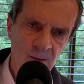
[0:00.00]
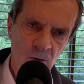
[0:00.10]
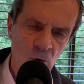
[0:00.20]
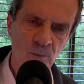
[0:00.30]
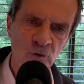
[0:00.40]

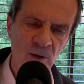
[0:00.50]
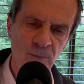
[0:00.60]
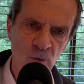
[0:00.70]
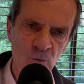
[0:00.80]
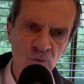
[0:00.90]
¿Cómo se
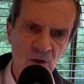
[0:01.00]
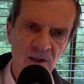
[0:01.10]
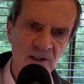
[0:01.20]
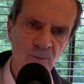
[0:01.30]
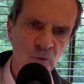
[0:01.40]
produce
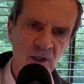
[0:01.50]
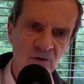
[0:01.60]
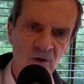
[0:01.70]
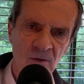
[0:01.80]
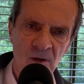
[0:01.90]
esa
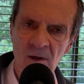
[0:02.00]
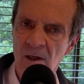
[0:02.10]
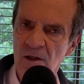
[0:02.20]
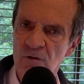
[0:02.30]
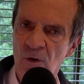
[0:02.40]
mutación?
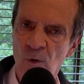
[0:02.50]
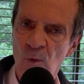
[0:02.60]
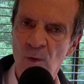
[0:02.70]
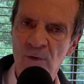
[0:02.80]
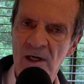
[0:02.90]
Eso no
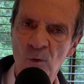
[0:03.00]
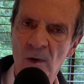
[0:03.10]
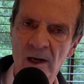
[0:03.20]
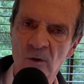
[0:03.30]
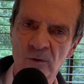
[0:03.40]
lo
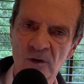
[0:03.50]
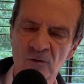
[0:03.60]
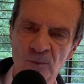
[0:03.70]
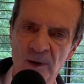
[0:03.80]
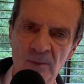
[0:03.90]
averigua la Corte
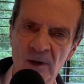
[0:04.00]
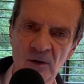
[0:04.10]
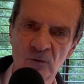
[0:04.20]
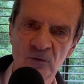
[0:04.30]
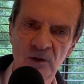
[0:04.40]
Suprema de
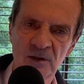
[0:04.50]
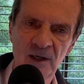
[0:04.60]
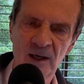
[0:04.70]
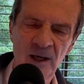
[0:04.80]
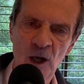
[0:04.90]

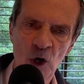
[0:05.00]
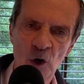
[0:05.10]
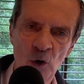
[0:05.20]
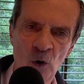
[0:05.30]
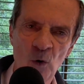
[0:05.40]
Justicia,
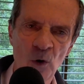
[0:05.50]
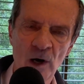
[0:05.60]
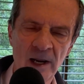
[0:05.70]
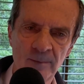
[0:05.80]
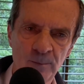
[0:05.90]
no
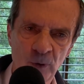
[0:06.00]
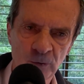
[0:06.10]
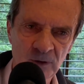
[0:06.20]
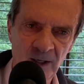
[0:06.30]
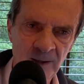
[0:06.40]
le
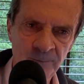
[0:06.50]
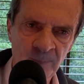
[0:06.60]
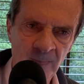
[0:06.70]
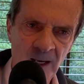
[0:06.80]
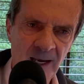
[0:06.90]
importa.
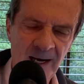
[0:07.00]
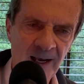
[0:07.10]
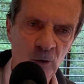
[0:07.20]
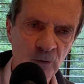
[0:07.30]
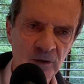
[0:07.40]
A
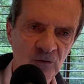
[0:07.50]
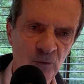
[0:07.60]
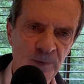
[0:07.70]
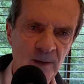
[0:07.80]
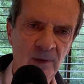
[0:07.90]
la Corte
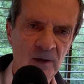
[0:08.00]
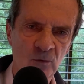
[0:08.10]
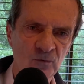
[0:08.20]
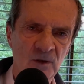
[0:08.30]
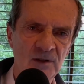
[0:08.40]
Suprema de
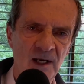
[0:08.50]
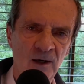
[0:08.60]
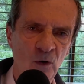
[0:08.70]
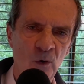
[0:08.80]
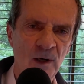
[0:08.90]
Justicia
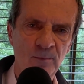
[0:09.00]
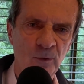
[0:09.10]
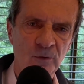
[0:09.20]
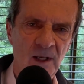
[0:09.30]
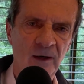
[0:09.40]
no le
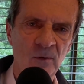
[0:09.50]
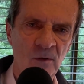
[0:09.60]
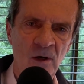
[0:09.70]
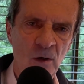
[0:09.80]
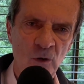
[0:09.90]
importaron
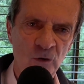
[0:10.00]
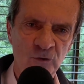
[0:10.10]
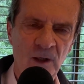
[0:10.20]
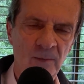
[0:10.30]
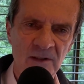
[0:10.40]

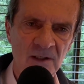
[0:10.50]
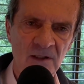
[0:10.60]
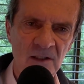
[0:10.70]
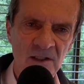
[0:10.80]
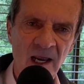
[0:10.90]
los temas
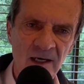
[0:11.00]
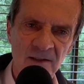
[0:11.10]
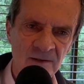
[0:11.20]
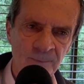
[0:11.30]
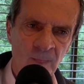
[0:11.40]

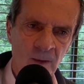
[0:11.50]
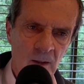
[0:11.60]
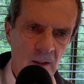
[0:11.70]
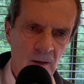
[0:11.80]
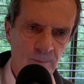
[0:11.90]
esenciales.
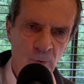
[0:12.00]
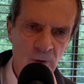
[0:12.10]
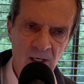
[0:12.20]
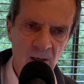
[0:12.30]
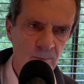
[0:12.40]
Eh,
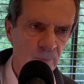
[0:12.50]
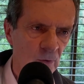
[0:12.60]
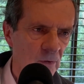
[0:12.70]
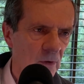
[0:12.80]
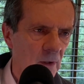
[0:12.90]
por
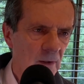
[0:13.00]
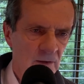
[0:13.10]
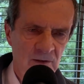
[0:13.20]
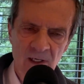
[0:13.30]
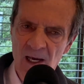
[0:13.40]
ejemplo,
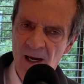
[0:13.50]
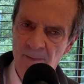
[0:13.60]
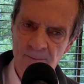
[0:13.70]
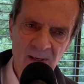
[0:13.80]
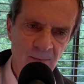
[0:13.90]
se
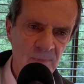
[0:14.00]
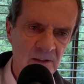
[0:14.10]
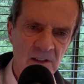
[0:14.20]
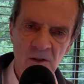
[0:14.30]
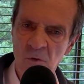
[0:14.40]
ha
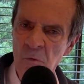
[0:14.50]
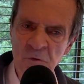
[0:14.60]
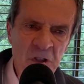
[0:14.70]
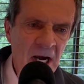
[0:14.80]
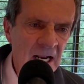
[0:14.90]

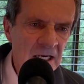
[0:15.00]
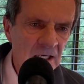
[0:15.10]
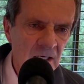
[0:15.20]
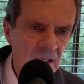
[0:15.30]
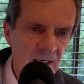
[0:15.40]
permitido
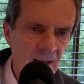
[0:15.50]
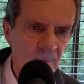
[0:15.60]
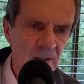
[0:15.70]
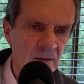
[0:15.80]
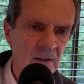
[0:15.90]

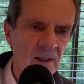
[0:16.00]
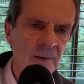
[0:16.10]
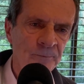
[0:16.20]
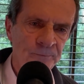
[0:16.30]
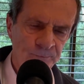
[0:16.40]
tranquilamente
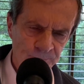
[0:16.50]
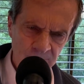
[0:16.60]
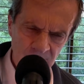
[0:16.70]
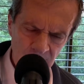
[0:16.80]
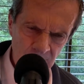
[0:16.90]

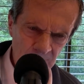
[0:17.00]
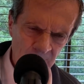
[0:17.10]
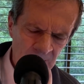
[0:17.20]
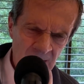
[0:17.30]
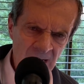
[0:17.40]

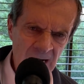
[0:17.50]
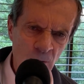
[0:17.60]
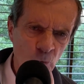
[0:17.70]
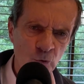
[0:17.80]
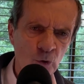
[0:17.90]
el
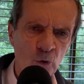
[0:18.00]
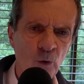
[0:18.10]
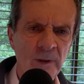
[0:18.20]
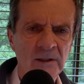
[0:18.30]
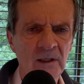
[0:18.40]
abuso
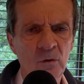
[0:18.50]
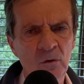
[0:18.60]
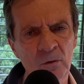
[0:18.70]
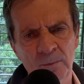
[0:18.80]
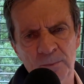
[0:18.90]

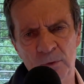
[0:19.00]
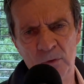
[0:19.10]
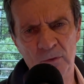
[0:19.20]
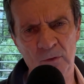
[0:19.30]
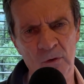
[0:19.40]
cometido
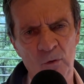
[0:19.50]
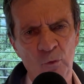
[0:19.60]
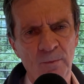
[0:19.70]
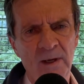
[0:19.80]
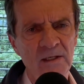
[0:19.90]
por
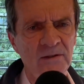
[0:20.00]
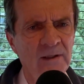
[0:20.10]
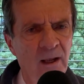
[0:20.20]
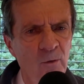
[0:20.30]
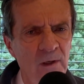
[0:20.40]
un
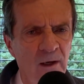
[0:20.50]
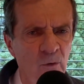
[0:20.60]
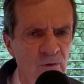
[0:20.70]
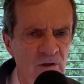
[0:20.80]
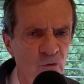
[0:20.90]
magistrado de la Corte